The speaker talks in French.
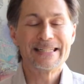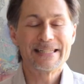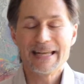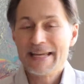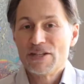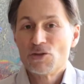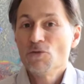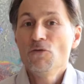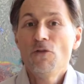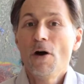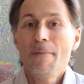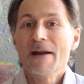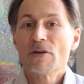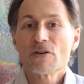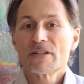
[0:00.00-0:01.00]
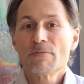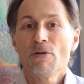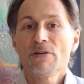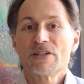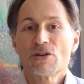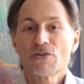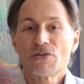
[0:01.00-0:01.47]
Et souvent,
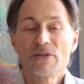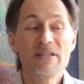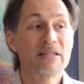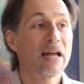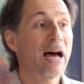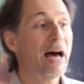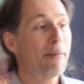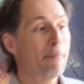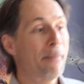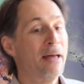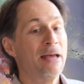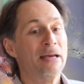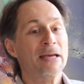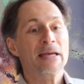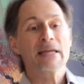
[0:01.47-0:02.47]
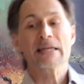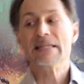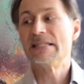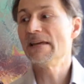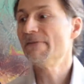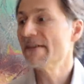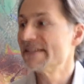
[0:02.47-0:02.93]
malheureusement, les gens se disent Ah,
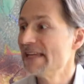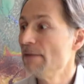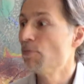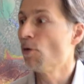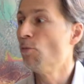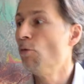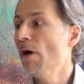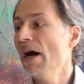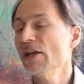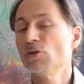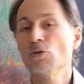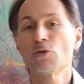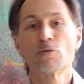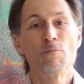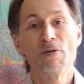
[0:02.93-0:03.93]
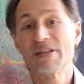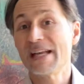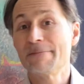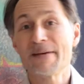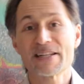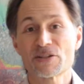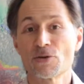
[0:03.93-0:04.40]
c'est facile pour moi, donc
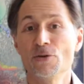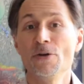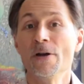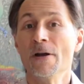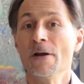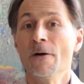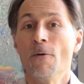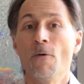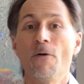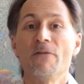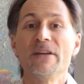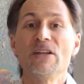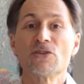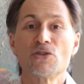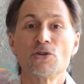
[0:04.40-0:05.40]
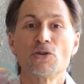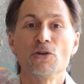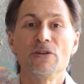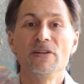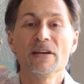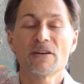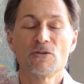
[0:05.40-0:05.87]
peut-être parce que on vit dans une
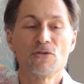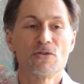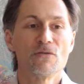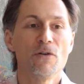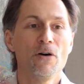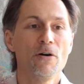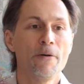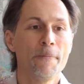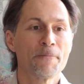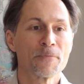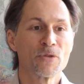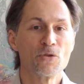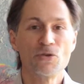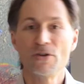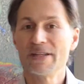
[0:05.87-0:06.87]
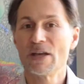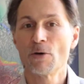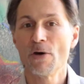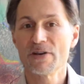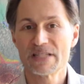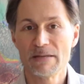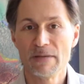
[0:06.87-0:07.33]
culture qui souvent donne des
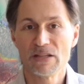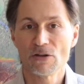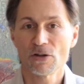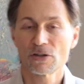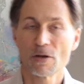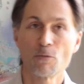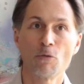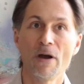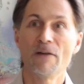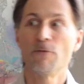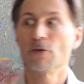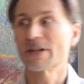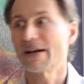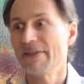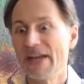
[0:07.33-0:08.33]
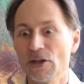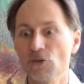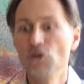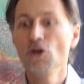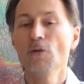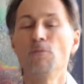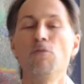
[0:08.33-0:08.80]
croyances imitantes comme quoi il faut travailler
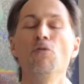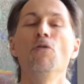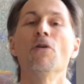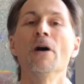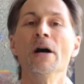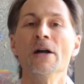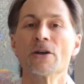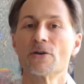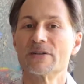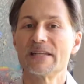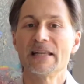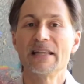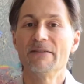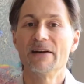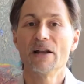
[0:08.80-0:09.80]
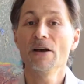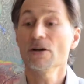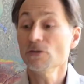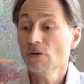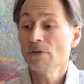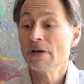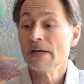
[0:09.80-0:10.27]
dur pour que ça ait de la valeur.
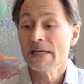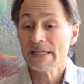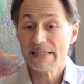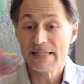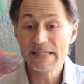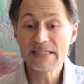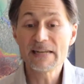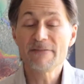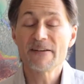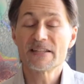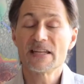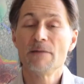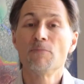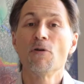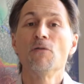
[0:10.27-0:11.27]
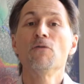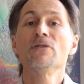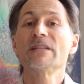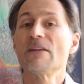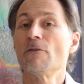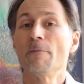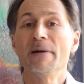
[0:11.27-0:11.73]
Non, si c'est facile pour vous,
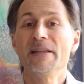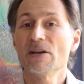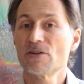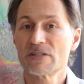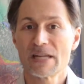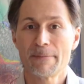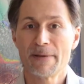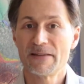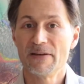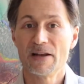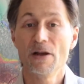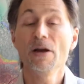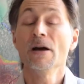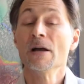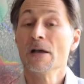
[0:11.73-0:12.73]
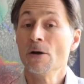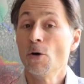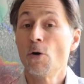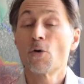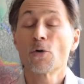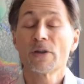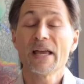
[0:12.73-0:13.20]
ça ne veut pas dire que ça n'a pas de valeur.
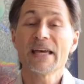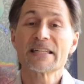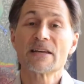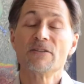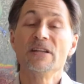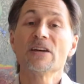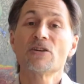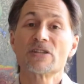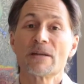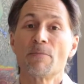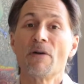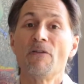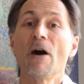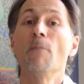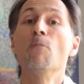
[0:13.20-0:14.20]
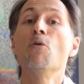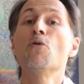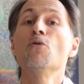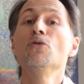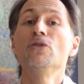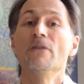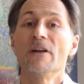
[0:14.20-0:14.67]
Au contraire, ça veut dire que ça peut avoir
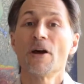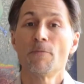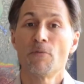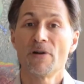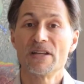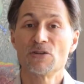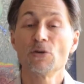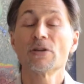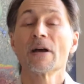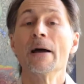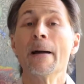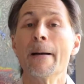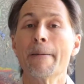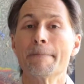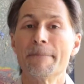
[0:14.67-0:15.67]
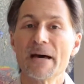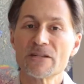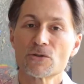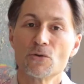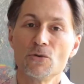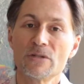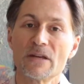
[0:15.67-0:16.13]
beaucoup de valeur pour les autres
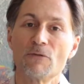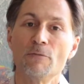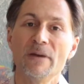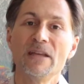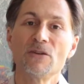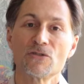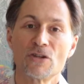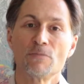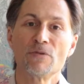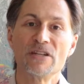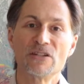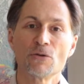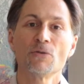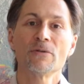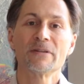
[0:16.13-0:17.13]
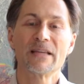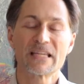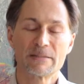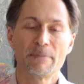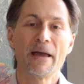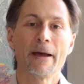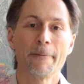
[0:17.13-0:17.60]
parce que ça vous met dans une position
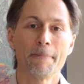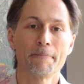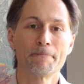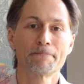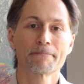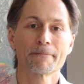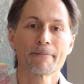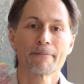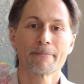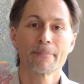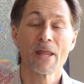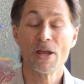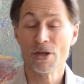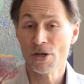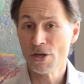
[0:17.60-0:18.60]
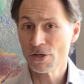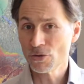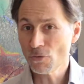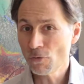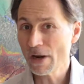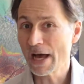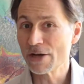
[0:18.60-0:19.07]
d'expert.
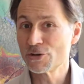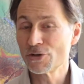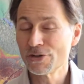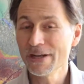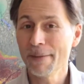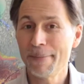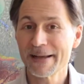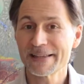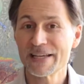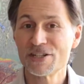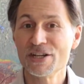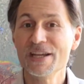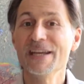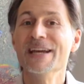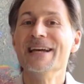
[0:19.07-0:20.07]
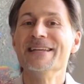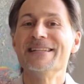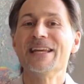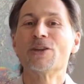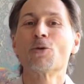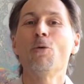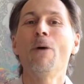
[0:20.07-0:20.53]
Donc voilà, je tenais à partager
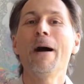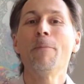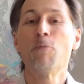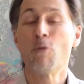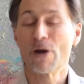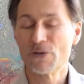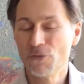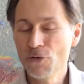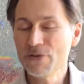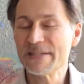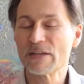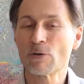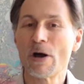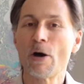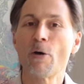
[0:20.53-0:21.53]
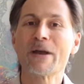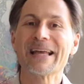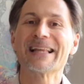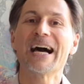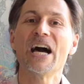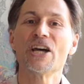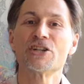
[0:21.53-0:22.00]
ces trois points de vue, ces trois
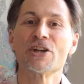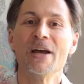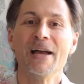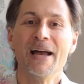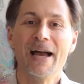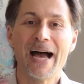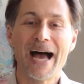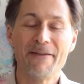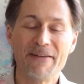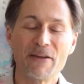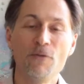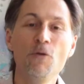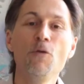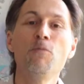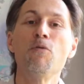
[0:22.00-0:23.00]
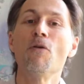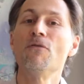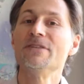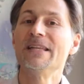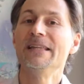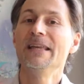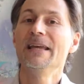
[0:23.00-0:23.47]
recadrages avec vous pour
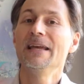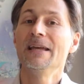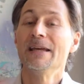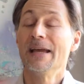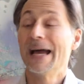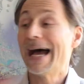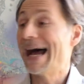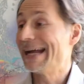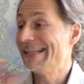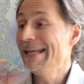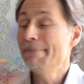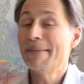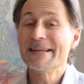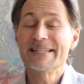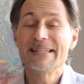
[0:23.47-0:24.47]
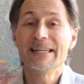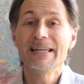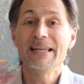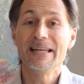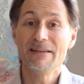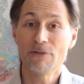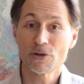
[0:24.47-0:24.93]
vous aider à
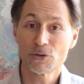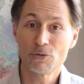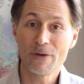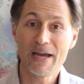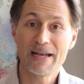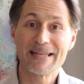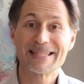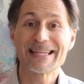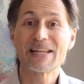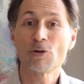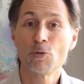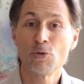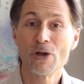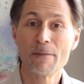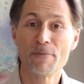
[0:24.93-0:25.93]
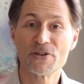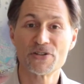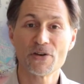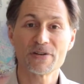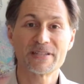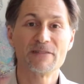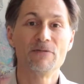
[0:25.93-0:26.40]
dépasser l'éventuel syndrome de
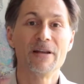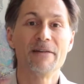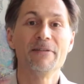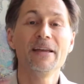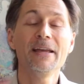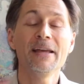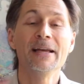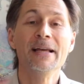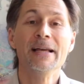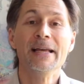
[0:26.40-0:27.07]
l'imposteur si vous l'avez.